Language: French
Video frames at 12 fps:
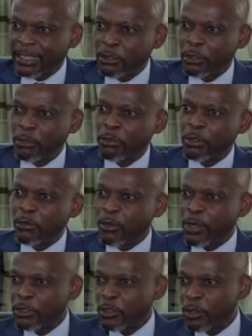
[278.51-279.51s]
Il suffit de
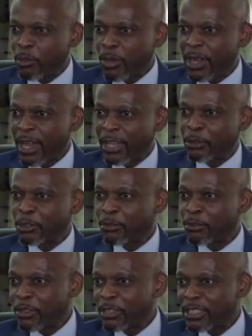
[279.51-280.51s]
voir seulement à notre
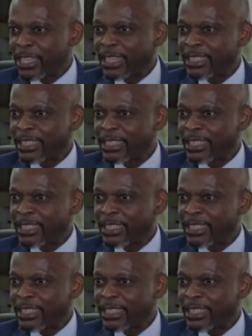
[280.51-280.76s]
frontière